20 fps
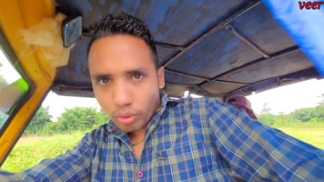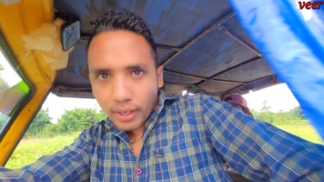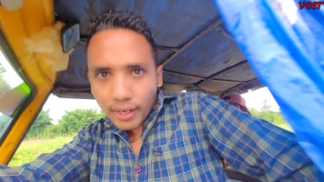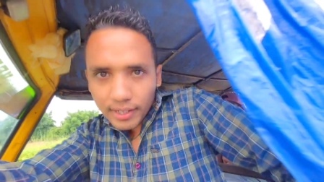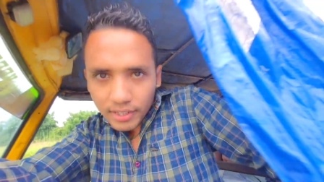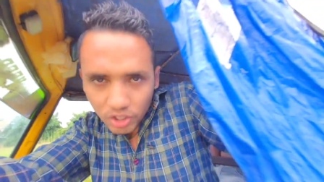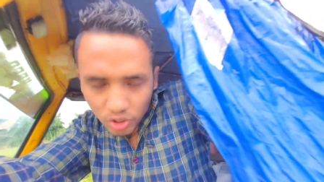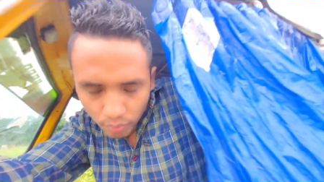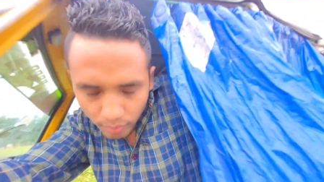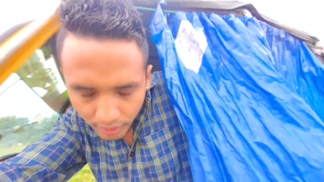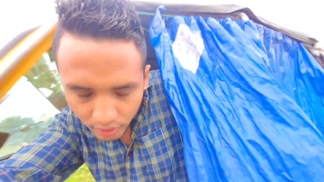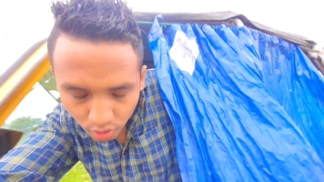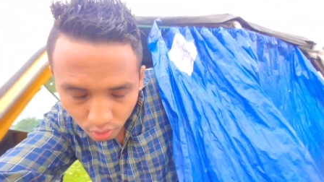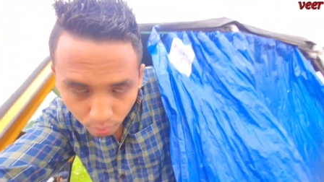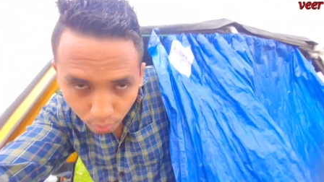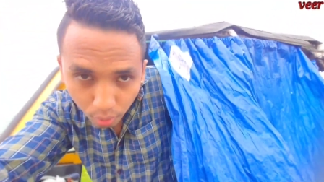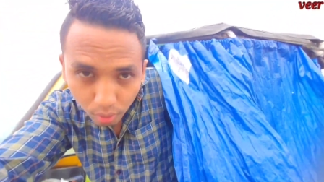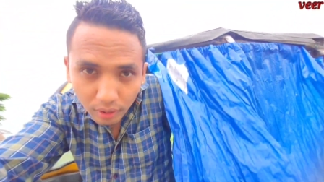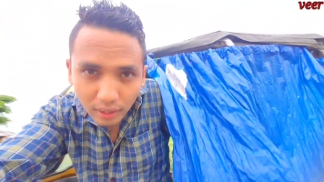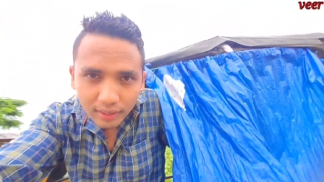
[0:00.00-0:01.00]
गाइस मैं
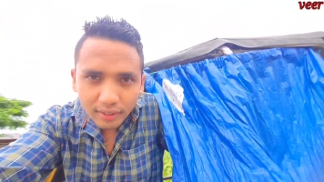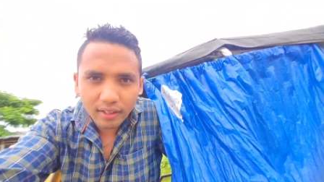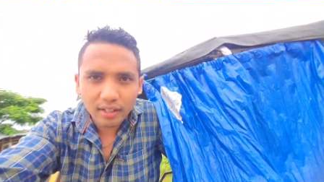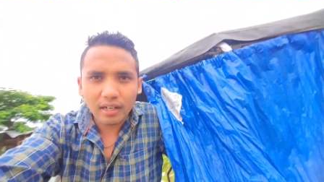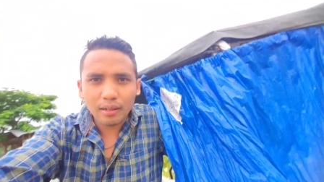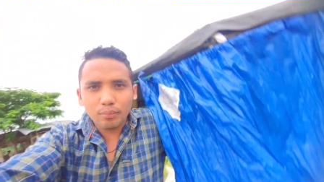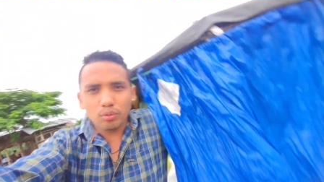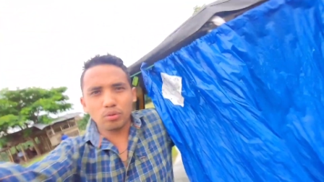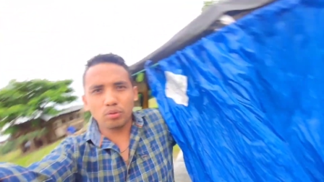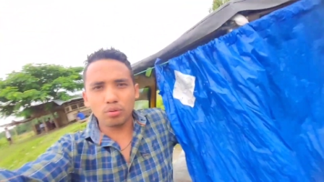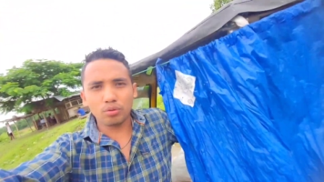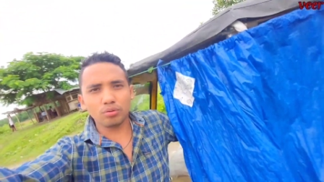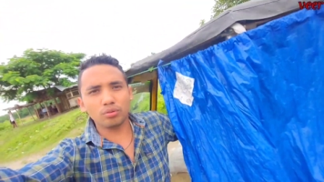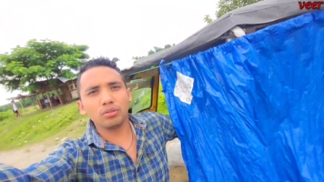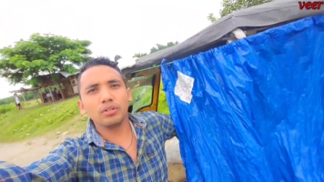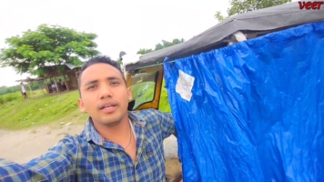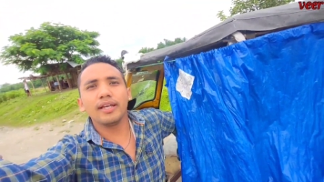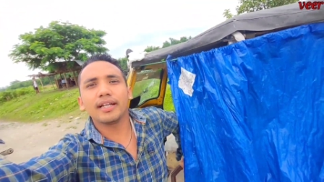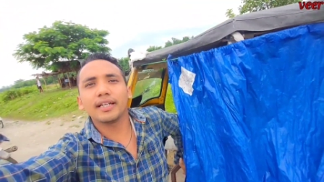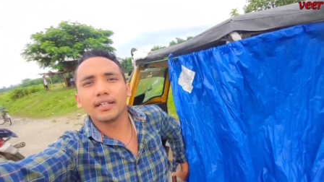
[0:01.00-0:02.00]
जो बोल रहा था ना आप लोगों
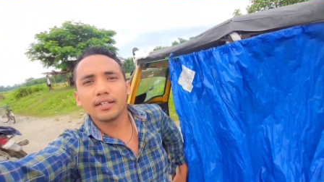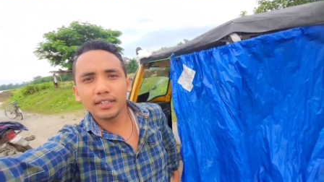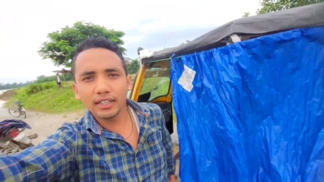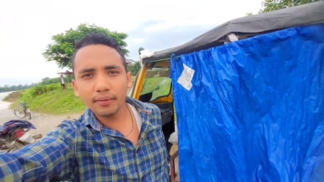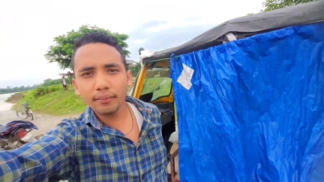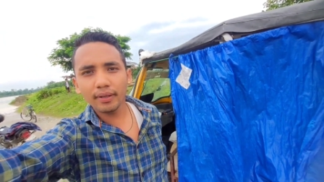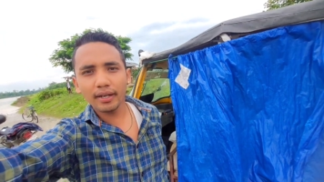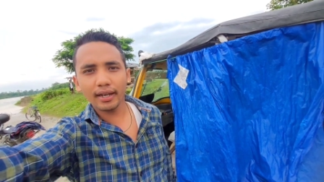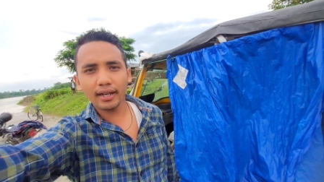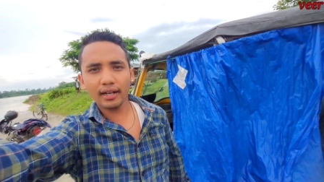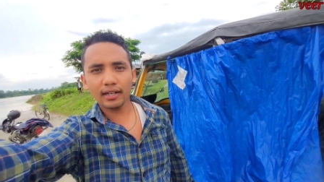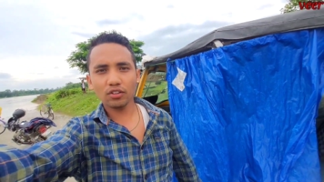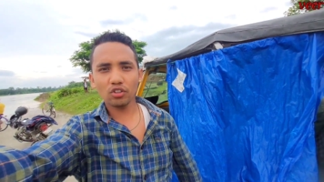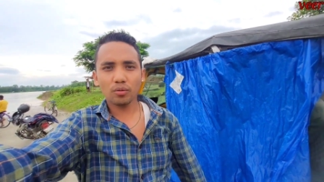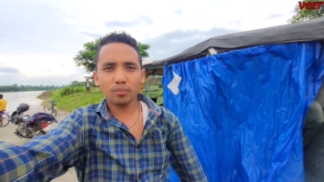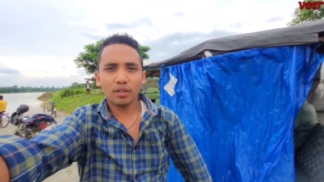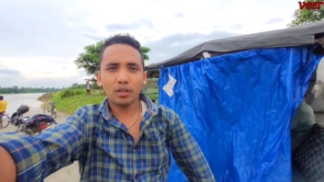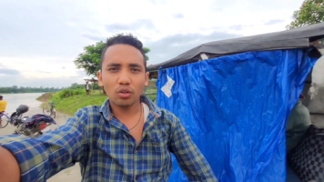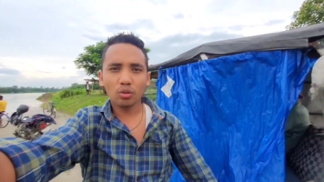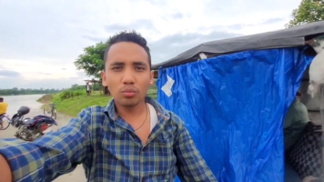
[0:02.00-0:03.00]
को एक नदी मिलेगा
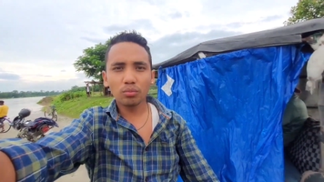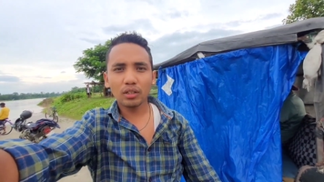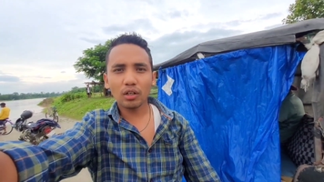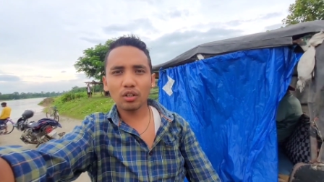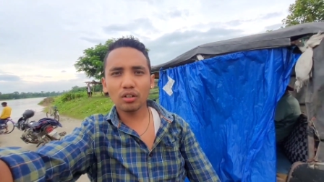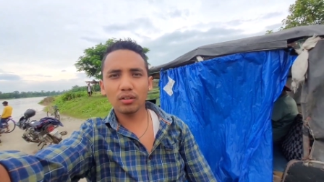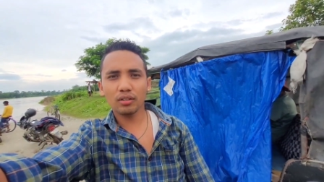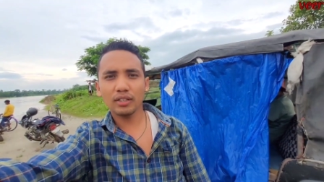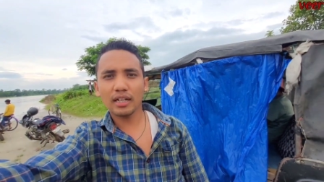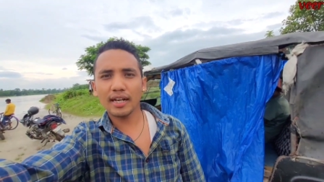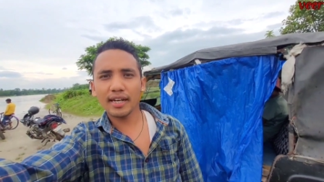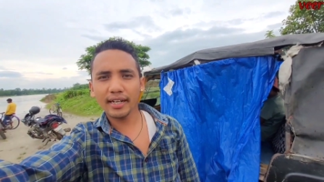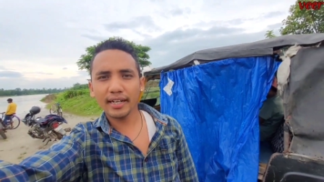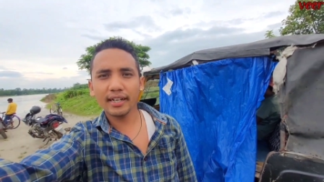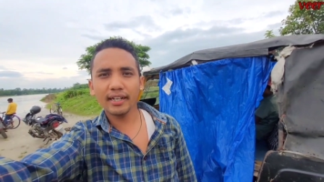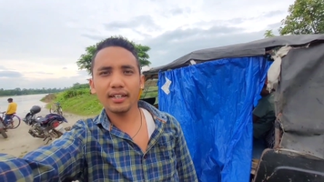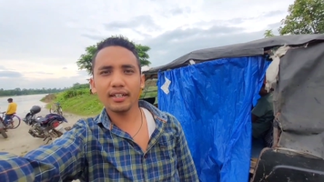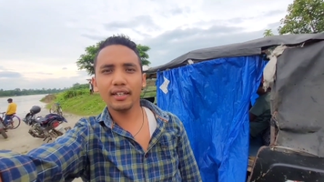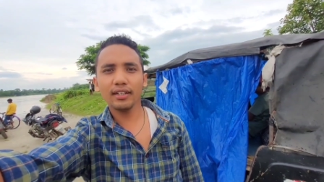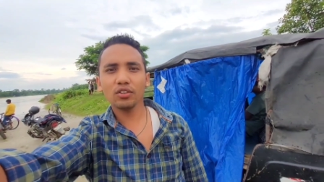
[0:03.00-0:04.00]
जो अपना होम टाउन
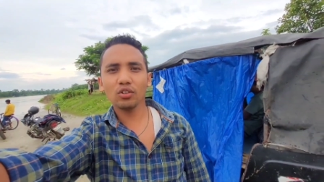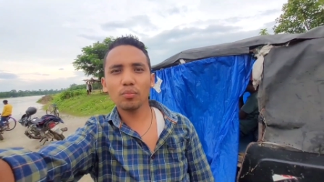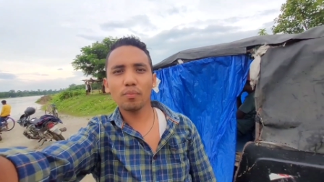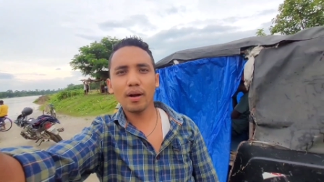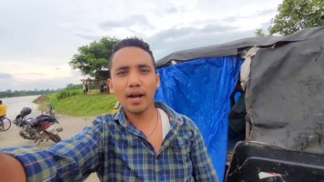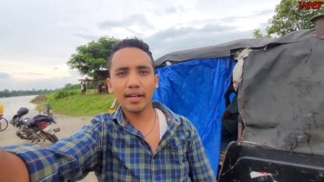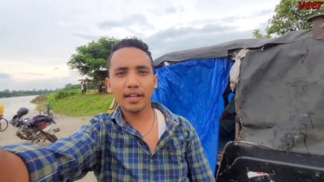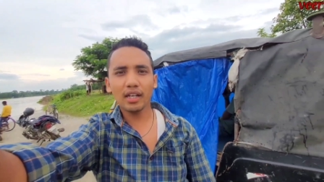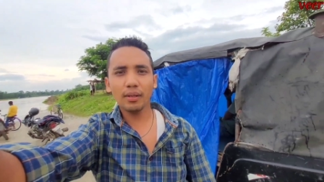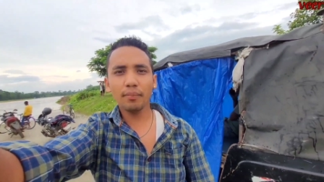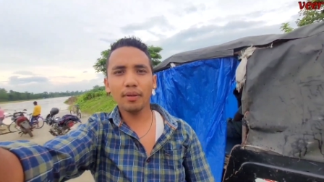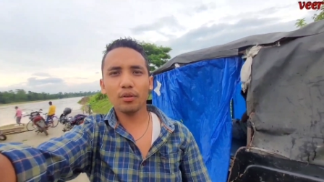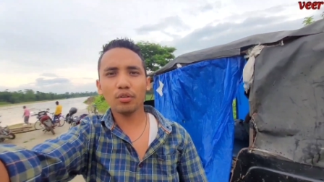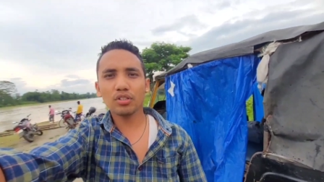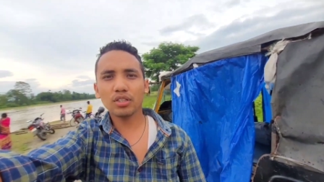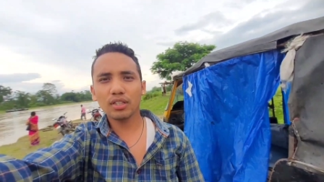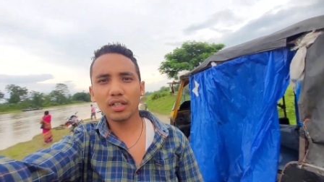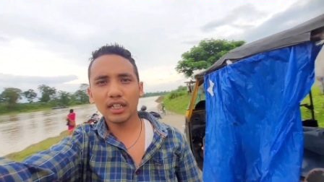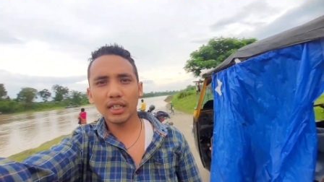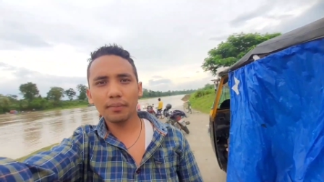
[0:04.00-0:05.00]
जाने के लिए तो फाइनली मैं
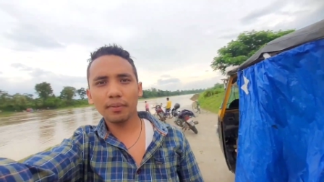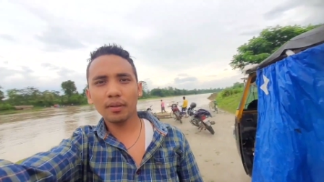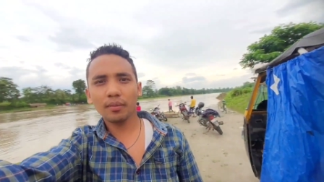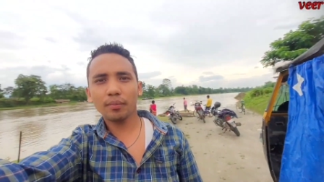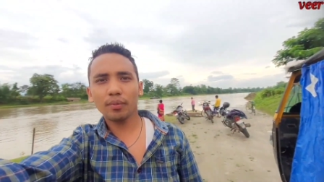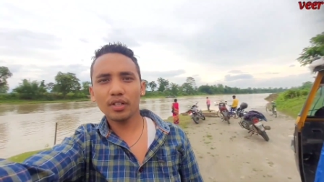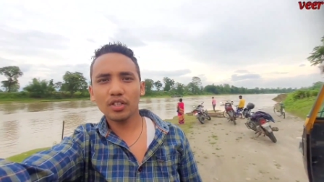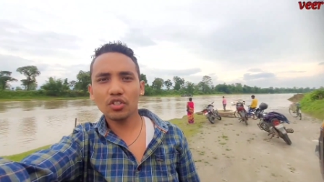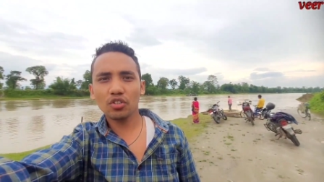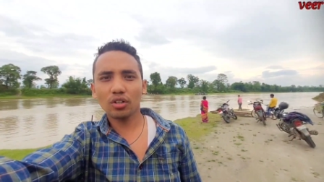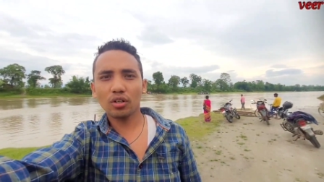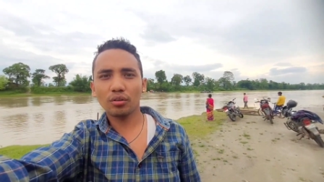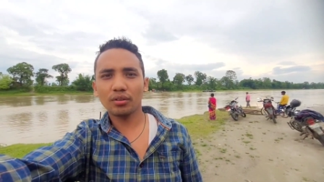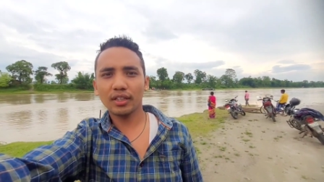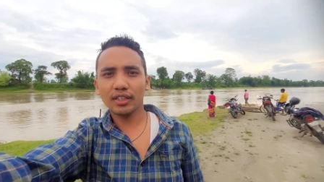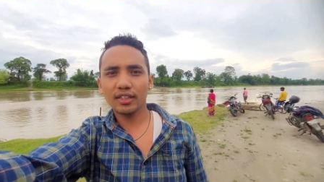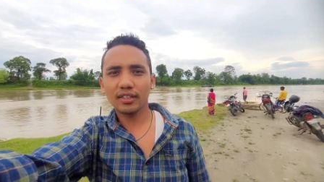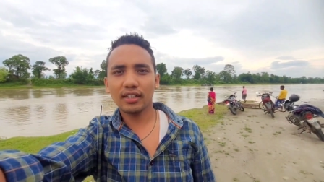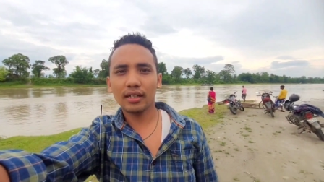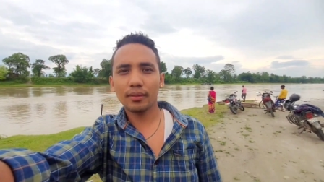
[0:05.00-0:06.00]
उस नदी पे पहुंच चुका हूँ देख